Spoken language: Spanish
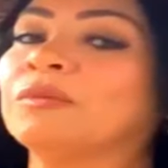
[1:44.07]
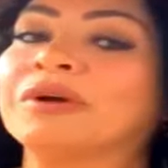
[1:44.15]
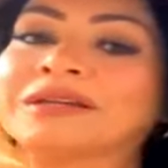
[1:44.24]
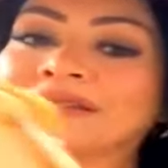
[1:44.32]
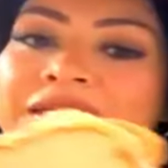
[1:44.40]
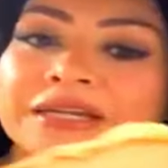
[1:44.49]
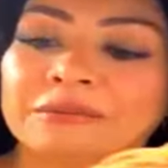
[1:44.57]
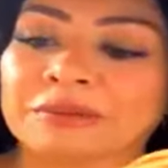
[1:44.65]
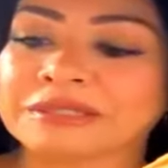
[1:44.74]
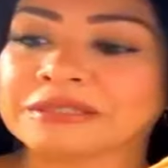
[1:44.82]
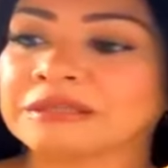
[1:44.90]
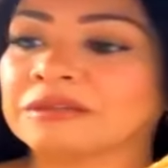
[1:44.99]
Voy a hacerle el
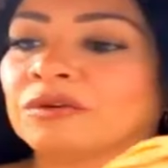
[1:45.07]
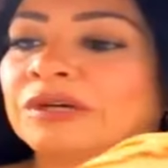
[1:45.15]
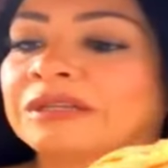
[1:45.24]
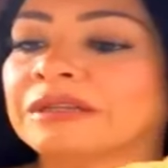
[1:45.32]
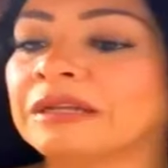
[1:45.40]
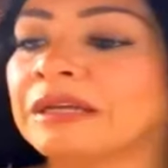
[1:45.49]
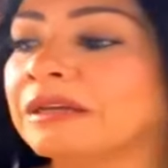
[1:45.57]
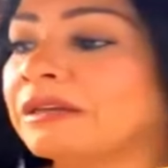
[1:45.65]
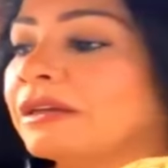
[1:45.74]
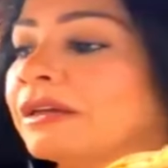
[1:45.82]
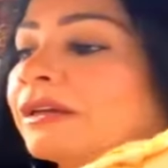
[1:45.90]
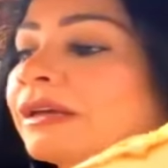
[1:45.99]
pancito a esta
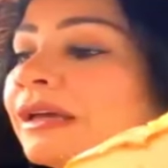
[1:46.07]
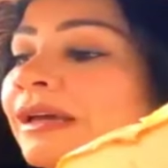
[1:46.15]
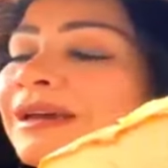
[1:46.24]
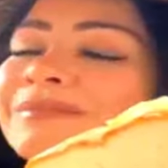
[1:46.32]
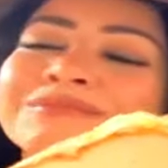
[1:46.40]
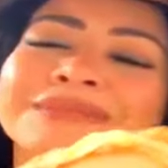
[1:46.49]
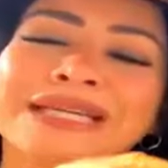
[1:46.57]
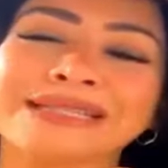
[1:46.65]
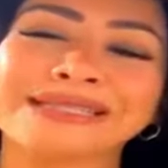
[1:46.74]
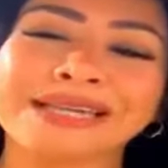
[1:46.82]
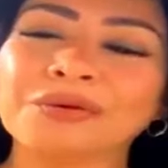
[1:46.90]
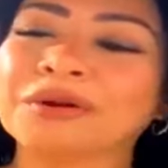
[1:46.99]
niña, es que
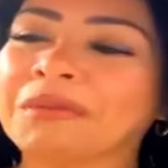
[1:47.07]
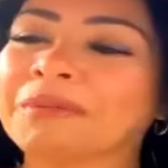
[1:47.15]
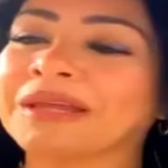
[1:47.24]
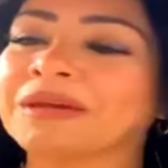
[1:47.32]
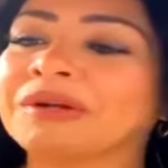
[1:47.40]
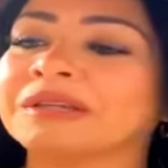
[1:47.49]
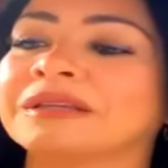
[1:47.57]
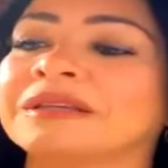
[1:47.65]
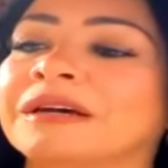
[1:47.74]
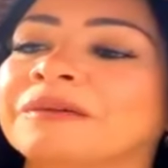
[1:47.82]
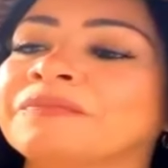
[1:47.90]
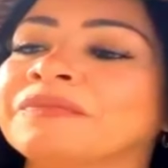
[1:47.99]
ser una mamá
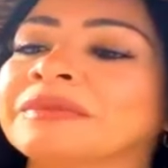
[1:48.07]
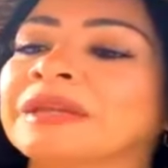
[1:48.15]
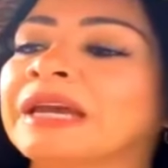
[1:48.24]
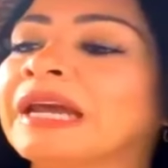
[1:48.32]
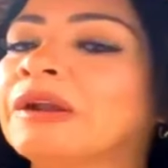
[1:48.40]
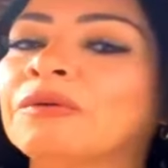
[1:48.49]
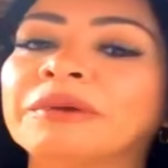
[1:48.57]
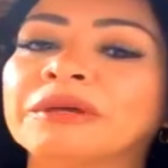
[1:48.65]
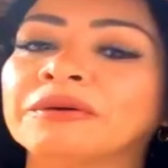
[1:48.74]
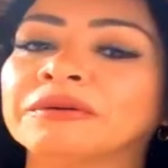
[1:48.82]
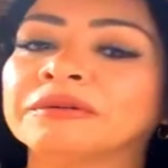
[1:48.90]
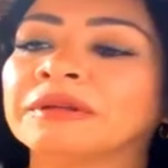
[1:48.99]
divertida es lo
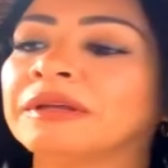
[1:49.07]
mío.